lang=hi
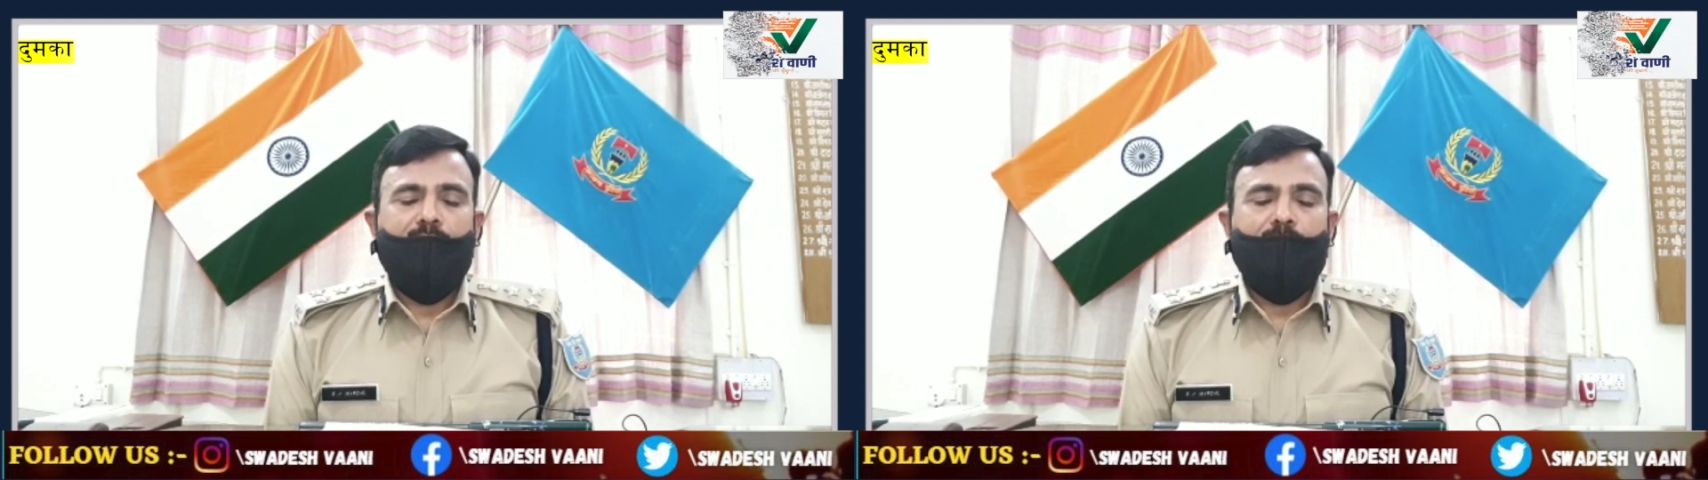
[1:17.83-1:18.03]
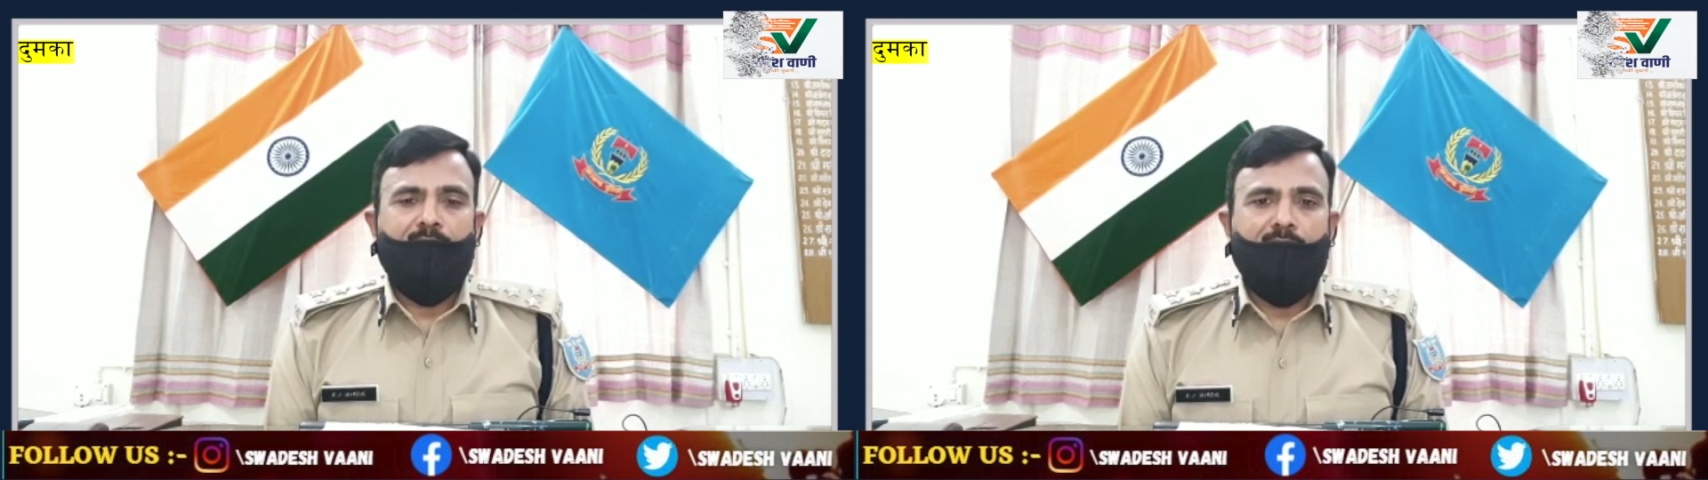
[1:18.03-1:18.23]

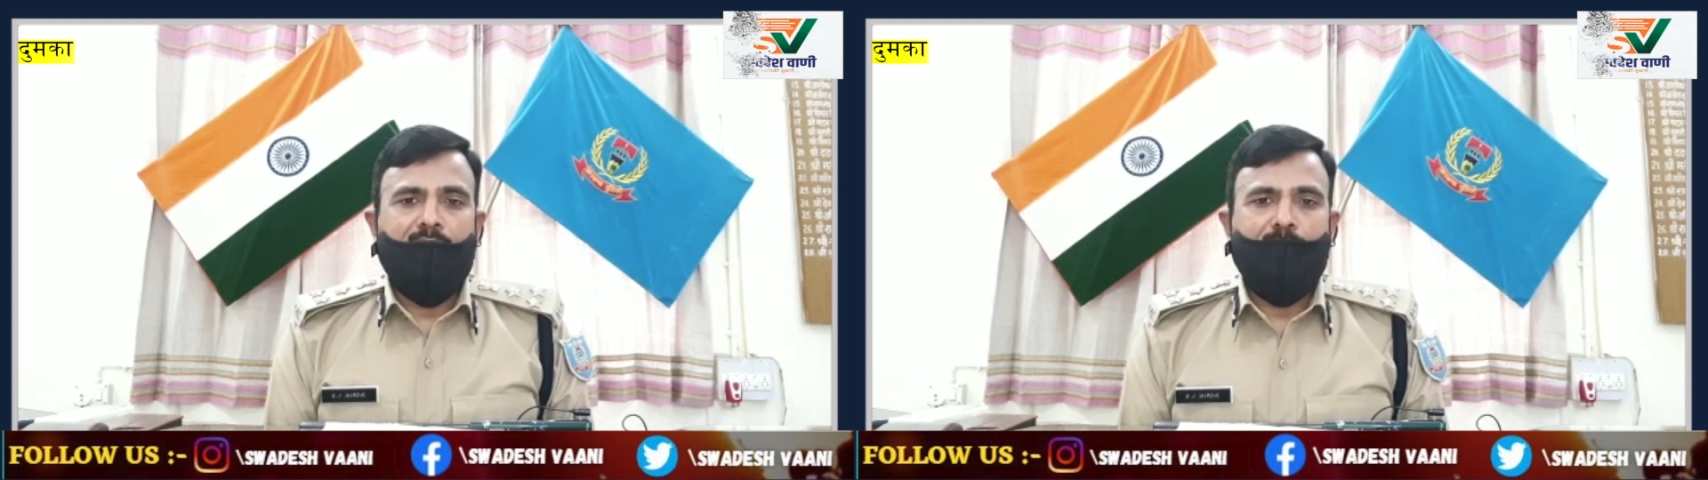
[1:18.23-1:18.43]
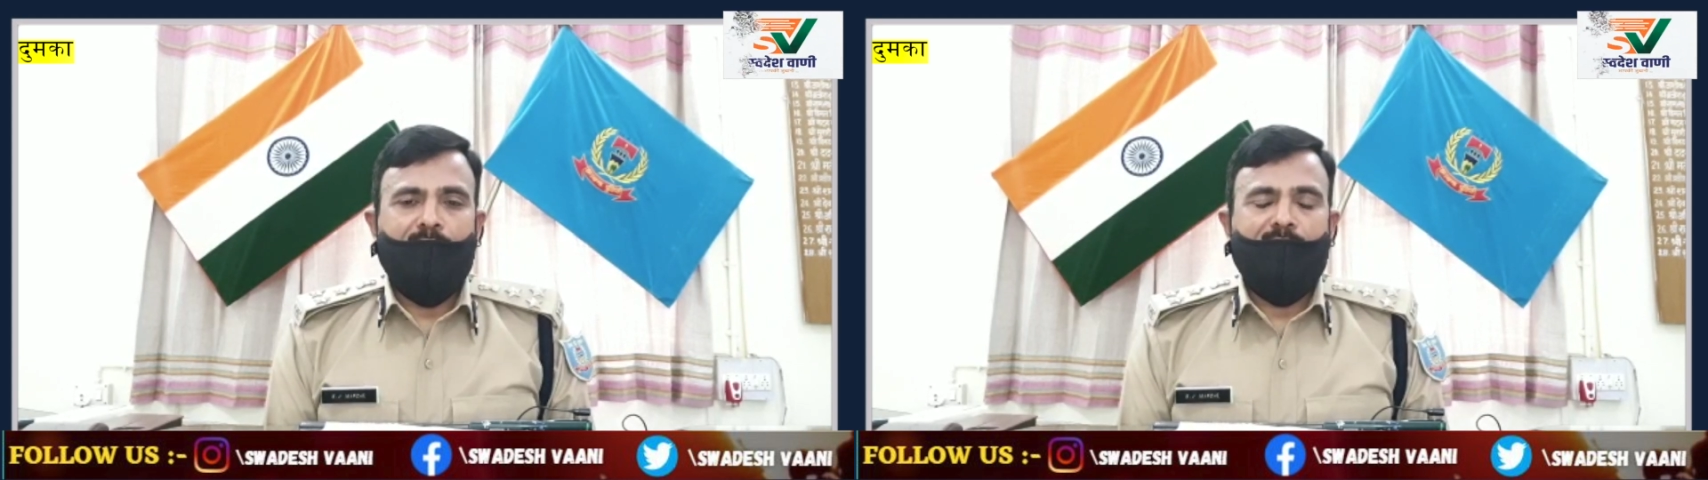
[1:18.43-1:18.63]

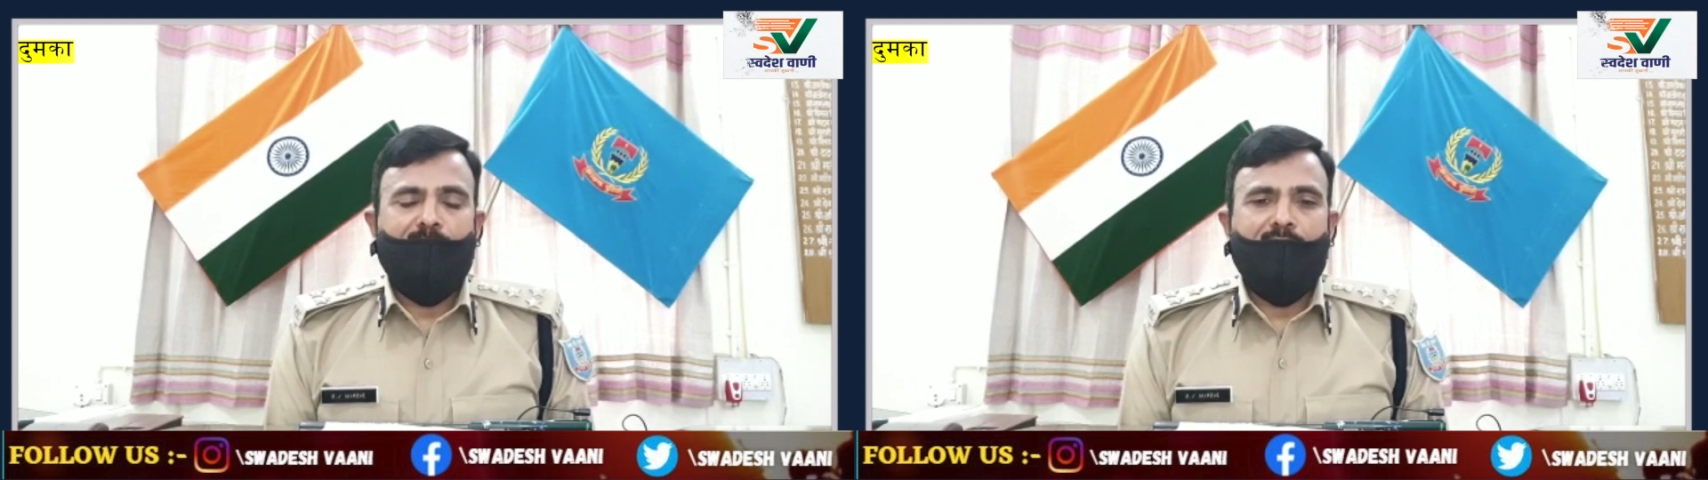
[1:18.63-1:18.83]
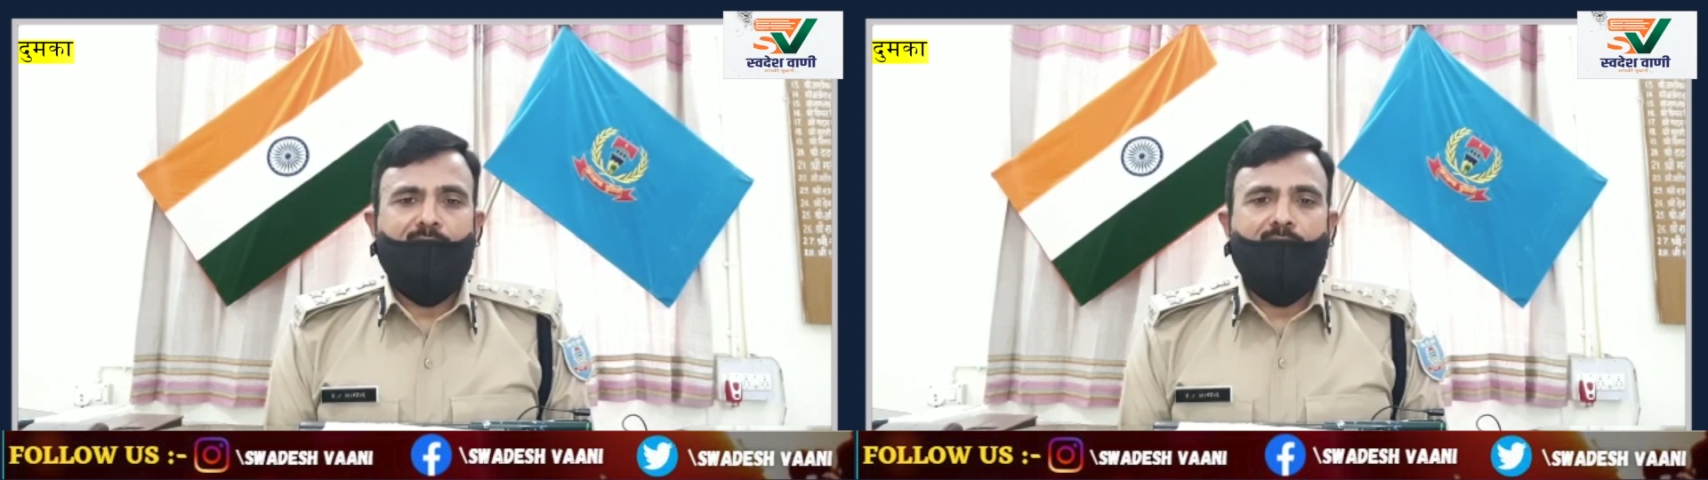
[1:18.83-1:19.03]
विचार
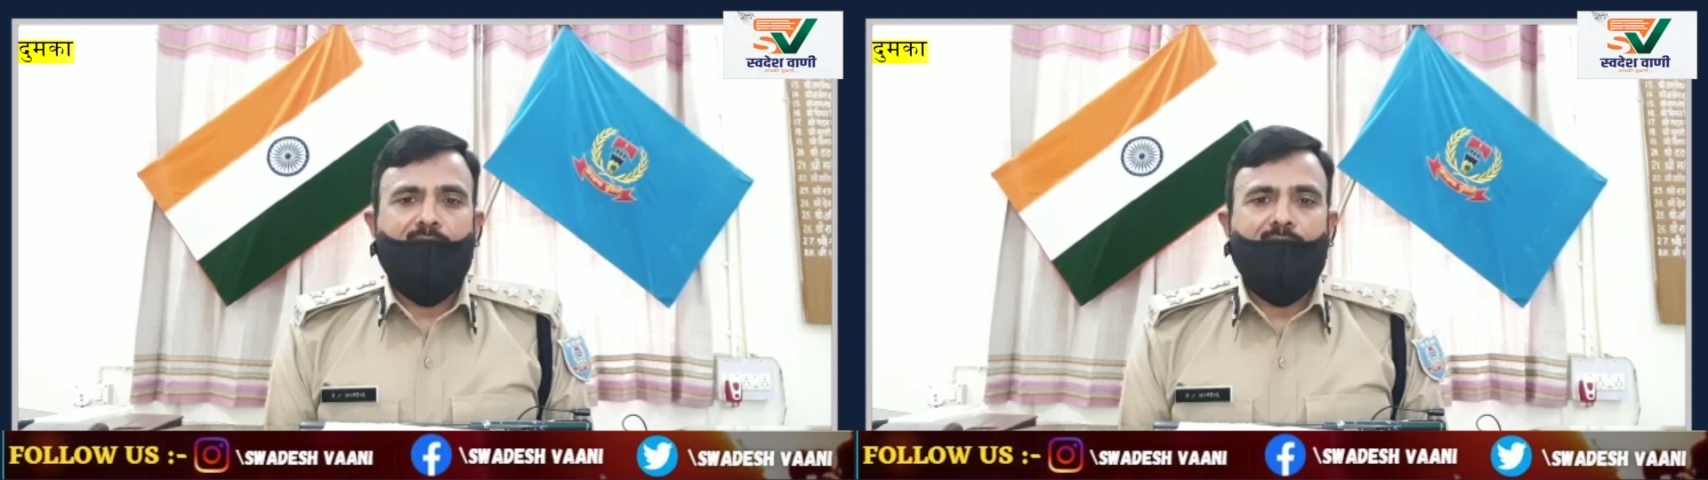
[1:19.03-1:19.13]
विमर्श भी किया